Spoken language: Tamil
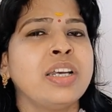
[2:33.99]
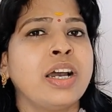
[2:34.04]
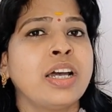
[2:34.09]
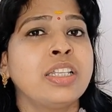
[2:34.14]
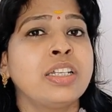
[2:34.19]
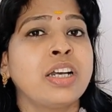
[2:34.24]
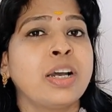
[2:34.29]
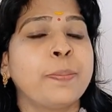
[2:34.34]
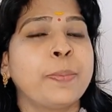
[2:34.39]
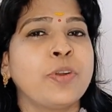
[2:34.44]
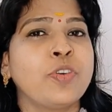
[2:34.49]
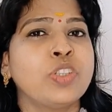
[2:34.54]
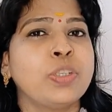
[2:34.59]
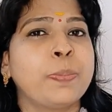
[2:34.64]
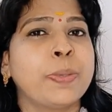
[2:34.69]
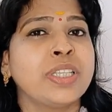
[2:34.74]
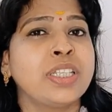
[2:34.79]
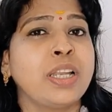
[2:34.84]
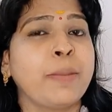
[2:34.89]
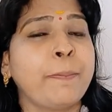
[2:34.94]
அதுக்கப்புறம் வந்து
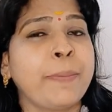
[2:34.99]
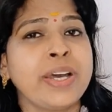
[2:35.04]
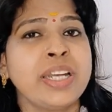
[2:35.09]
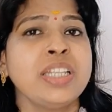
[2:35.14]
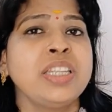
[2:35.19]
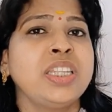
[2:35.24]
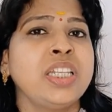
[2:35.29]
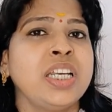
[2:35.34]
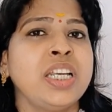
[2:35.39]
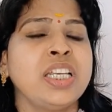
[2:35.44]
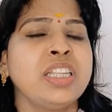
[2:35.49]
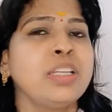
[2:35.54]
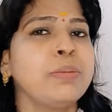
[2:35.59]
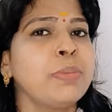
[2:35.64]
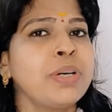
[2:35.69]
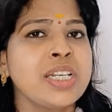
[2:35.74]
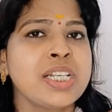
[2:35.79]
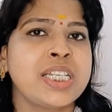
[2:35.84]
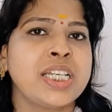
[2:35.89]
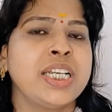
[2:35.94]
பார்த்தீங்கன்னா பருத்தி இந்த
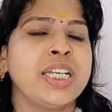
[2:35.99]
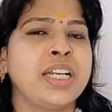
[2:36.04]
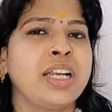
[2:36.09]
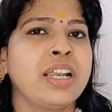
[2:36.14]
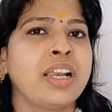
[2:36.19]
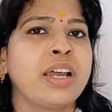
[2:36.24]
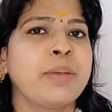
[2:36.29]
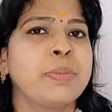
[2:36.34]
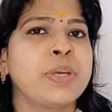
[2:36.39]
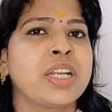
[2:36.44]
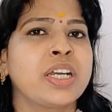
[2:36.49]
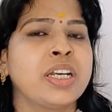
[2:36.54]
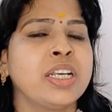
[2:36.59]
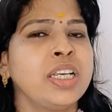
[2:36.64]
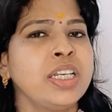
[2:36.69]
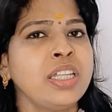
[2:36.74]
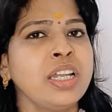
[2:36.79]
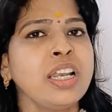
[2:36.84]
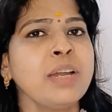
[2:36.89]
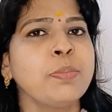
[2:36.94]
மாதிரி செடிகள் எல்லாம் இருக்குது
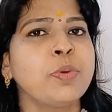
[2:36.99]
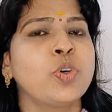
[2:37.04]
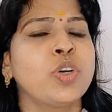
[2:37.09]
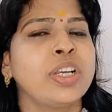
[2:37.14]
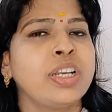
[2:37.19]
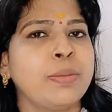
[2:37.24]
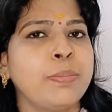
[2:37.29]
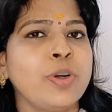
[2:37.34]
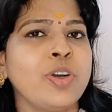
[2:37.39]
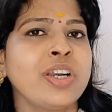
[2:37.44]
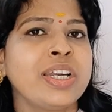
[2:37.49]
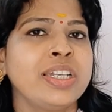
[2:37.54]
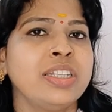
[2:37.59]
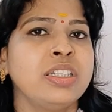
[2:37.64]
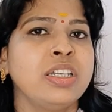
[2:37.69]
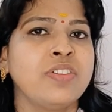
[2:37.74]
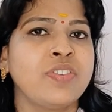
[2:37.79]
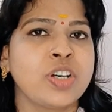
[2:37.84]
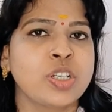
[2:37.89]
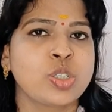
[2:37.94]
இதெல்லாம் கூட நம்மளோட
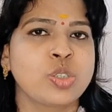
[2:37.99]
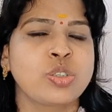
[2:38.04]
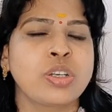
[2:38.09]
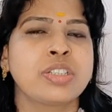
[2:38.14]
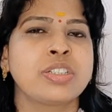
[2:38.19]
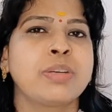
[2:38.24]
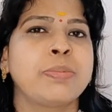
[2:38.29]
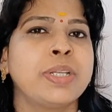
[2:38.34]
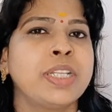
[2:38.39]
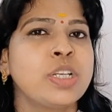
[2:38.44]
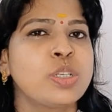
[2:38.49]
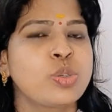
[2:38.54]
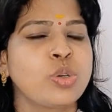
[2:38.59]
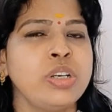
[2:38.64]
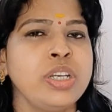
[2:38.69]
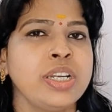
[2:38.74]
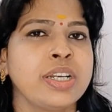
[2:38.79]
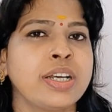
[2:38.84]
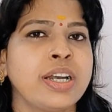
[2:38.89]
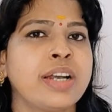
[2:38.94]
இந்திய வாசு சாஸ்திரம் அதில்
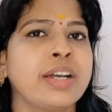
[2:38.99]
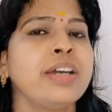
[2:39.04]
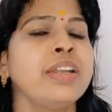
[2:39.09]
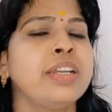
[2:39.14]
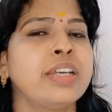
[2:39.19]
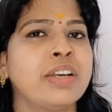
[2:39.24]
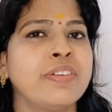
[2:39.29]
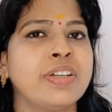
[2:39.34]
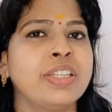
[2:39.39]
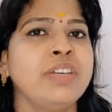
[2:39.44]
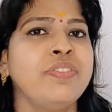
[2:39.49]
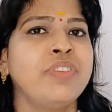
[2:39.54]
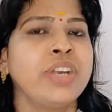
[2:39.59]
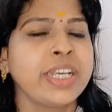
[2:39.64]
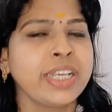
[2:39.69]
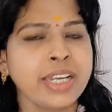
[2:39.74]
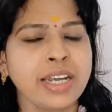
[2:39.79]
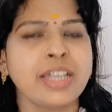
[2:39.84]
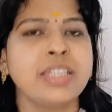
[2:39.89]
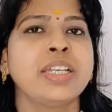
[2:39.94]
சொல்லியிருக்காங்க நீங்கள் வந்து
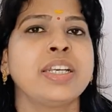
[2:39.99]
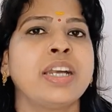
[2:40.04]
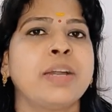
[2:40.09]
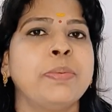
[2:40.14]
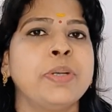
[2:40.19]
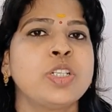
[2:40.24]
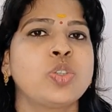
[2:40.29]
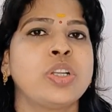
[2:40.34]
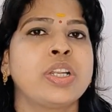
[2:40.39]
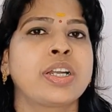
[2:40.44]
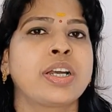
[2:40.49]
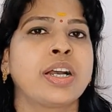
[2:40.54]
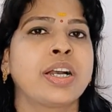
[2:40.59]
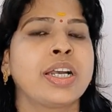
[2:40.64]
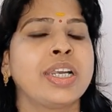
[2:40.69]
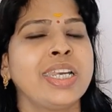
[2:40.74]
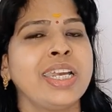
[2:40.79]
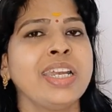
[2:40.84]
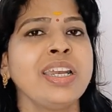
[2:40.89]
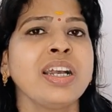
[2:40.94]
வைக்காதீங்க அப்படின்னு
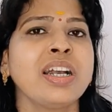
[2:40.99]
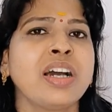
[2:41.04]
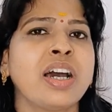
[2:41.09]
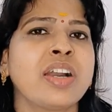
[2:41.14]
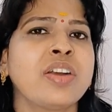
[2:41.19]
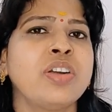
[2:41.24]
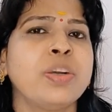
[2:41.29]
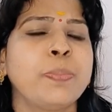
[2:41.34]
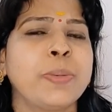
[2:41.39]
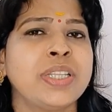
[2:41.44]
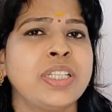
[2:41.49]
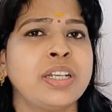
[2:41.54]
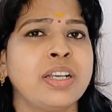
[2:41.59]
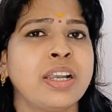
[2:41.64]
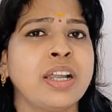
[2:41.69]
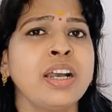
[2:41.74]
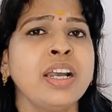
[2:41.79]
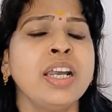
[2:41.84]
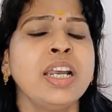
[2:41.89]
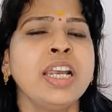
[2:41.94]
சொல்லியிருக்காங்க என்ன காரணம்னு
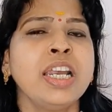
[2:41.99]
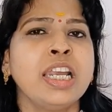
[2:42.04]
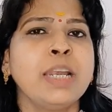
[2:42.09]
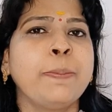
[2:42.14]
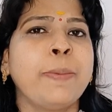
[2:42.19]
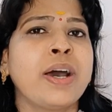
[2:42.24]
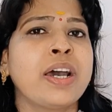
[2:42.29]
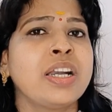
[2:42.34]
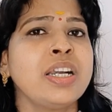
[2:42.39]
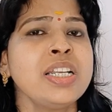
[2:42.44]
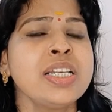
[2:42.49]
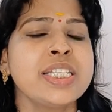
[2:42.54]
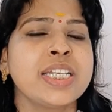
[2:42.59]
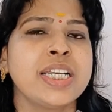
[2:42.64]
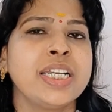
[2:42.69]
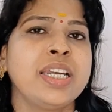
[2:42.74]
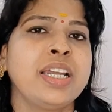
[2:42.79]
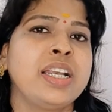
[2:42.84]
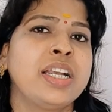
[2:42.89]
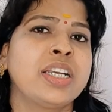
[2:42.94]
பார்த்தீங்கன்னா இப்போ அரளி
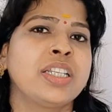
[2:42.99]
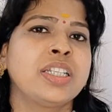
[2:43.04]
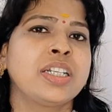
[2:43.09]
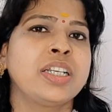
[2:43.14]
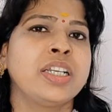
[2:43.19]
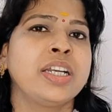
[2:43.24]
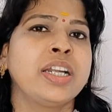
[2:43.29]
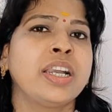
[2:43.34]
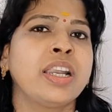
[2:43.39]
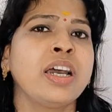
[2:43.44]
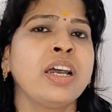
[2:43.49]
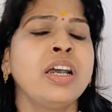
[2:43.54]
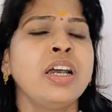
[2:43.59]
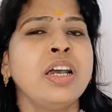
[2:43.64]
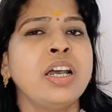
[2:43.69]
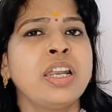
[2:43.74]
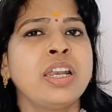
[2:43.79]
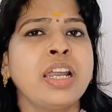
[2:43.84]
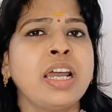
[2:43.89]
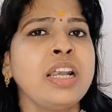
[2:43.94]
செடியெல்லாம் எடுத்துக்கிட்டிங்கன்னா
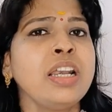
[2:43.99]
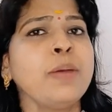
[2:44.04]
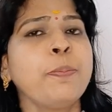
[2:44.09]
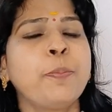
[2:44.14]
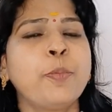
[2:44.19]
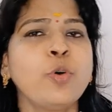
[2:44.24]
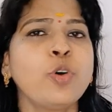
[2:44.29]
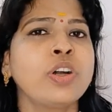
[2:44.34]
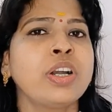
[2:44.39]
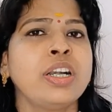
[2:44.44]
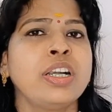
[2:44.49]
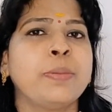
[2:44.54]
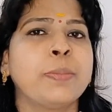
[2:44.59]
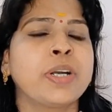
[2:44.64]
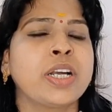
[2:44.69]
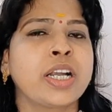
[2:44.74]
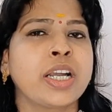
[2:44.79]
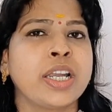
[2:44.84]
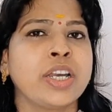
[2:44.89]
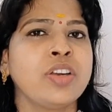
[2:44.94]
நல்ல பூக்கள்
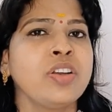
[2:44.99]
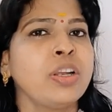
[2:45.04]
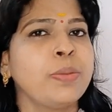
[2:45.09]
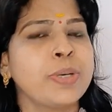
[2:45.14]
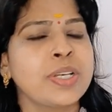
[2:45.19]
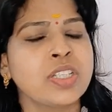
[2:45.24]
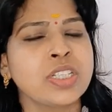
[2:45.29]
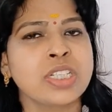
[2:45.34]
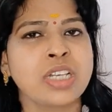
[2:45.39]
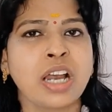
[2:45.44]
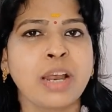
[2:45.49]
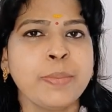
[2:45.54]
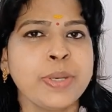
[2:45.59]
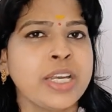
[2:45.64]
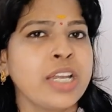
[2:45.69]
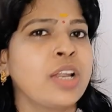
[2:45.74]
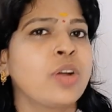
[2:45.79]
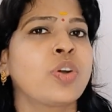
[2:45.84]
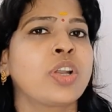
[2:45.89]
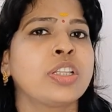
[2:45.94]
நமக்கு கிடைக்கும் நம்ம வந்து
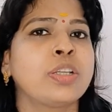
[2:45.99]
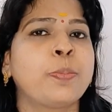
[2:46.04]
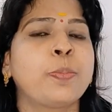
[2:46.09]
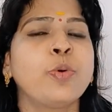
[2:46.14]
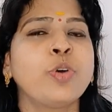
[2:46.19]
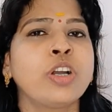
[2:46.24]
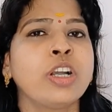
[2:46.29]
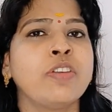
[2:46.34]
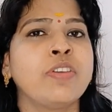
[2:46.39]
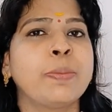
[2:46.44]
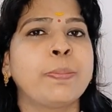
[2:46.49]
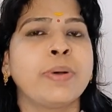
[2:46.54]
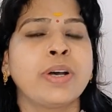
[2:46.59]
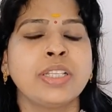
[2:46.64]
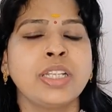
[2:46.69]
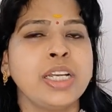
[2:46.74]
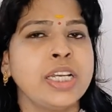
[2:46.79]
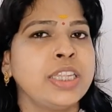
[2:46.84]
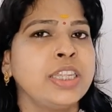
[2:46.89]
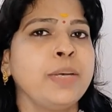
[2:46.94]
சாமிக்கெல்லாம் கொண்டு அந்த பூக்கள் வைப்போம்
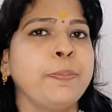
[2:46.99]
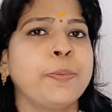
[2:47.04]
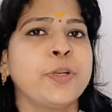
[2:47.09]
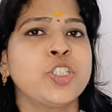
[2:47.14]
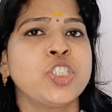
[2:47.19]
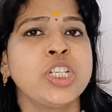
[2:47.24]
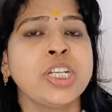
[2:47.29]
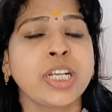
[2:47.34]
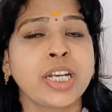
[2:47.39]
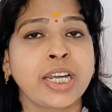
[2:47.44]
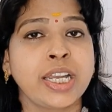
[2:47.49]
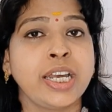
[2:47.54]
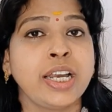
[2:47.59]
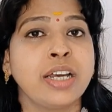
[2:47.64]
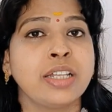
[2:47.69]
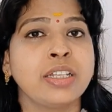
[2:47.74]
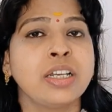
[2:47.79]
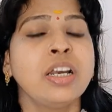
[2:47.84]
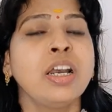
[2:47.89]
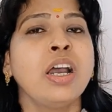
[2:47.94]
அதில் எந்த பிரச்சனையும்
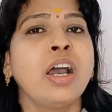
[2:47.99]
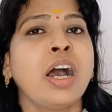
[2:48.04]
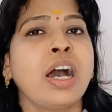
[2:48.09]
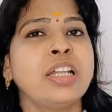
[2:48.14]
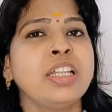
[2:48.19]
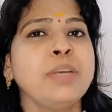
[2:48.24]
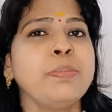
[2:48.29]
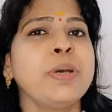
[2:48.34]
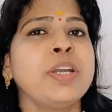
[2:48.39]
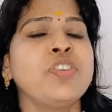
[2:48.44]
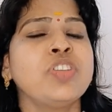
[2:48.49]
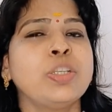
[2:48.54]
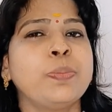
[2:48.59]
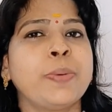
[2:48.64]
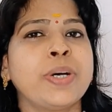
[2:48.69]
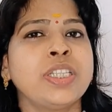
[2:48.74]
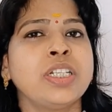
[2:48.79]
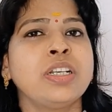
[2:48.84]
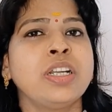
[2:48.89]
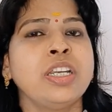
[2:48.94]
கிடையாது அதே மாதிரி வந்து
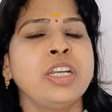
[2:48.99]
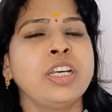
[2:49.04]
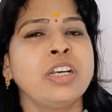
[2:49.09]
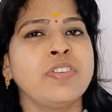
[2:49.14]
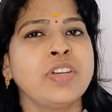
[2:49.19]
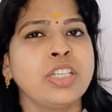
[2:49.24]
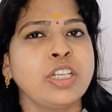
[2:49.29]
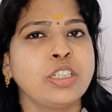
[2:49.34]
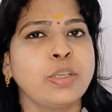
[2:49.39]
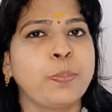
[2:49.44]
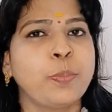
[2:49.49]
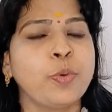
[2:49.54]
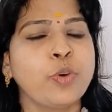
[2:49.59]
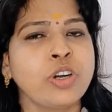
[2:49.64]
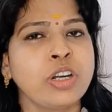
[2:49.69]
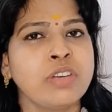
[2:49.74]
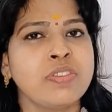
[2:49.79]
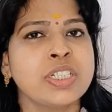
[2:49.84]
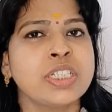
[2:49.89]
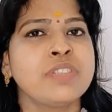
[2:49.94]
பார்த்தீங்கன்னா நீங்கள் வந்து அந்த
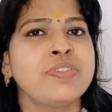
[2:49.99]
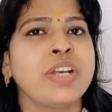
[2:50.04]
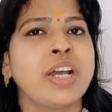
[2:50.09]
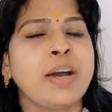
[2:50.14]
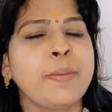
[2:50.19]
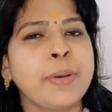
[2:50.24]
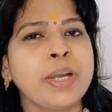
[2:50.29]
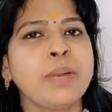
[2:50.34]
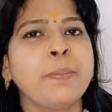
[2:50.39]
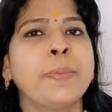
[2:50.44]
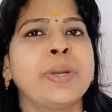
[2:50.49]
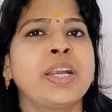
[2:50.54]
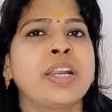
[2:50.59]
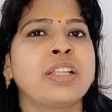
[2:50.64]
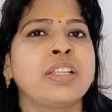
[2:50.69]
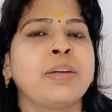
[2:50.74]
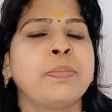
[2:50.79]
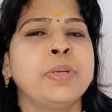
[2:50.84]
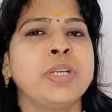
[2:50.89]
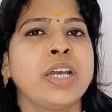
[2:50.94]
பூக்கள் வச்சு வியாபாரம்
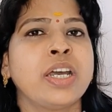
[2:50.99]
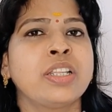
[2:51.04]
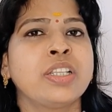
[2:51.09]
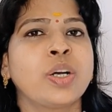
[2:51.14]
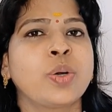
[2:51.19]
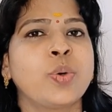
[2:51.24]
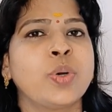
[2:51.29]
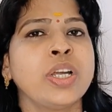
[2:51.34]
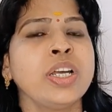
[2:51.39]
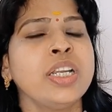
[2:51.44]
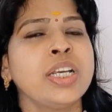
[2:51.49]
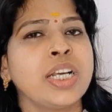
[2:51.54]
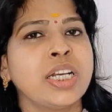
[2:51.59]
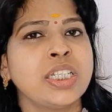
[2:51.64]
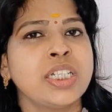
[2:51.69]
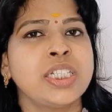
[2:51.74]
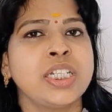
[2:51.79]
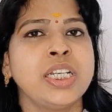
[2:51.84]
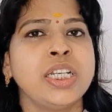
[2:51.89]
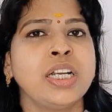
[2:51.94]
பண்ணுறது அப்படியே இருந்தால் கூட நீங்கள்
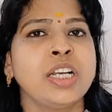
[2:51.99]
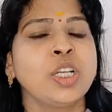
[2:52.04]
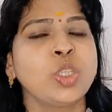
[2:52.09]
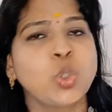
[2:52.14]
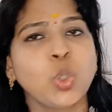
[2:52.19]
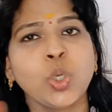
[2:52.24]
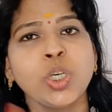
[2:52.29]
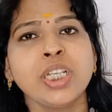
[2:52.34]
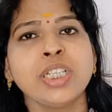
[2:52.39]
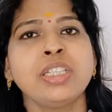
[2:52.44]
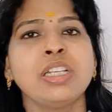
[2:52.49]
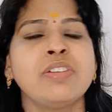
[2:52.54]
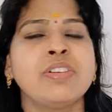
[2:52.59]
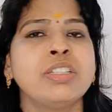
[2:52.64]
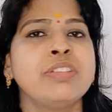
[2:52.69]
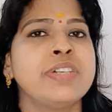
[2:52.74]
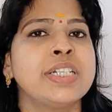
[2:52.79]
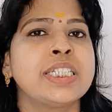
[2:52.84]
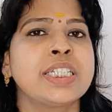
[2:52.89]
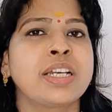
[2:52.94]
அந்த செடிகளை தோட்டத்தில்
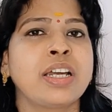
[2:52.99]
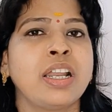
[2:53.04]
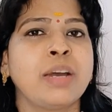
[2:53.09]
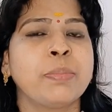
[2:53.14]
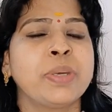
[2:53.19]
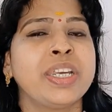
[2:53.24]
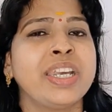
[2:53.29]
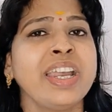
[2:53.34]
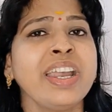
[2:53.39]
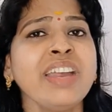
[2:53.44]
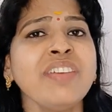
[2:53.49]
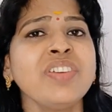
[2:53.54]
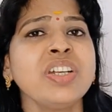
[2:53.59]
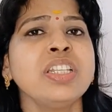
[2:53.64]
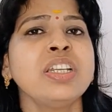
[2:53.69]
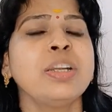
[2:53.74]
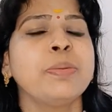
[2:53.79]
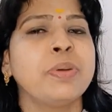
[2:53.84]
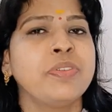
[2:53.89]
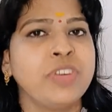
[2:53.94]
வந்து வச்சுக்கலாம் ஏன்
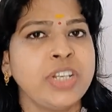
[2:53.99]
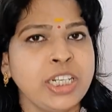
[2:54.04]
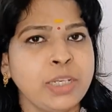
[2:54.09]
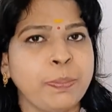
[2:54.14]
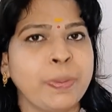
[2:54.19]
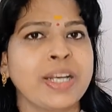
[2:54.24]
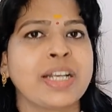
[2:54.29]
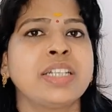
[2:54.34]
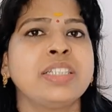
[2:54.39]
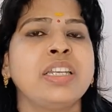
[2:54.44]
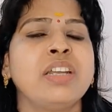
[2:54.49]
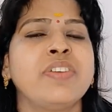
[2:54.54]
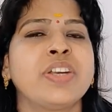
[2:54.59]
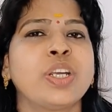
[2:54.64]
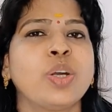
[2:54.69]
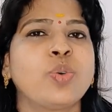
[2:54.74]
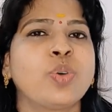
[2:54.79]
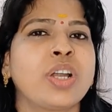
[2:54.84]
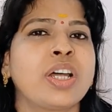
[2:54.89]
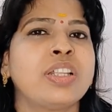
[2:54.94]
வந்து நம்ம வீட்டு பக்கத்தில்
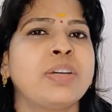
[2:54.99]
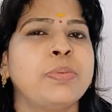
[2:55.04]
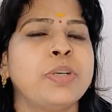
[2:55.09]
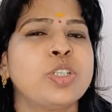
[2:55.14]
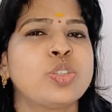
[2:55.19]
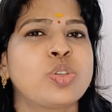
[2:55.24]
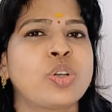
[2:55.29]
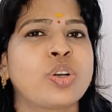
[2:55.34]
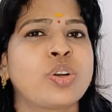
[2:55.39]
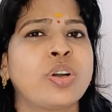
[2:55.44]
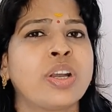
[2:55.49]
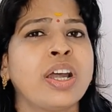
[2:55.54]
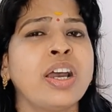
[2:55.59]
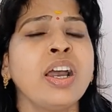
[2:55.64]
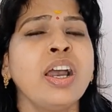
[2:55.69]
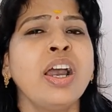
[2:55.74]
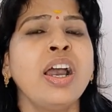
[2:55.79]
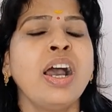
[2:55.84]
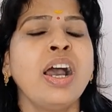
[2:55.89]
வைக்கக்கூடாது அப்படின்னு சொல்கிறோன்னா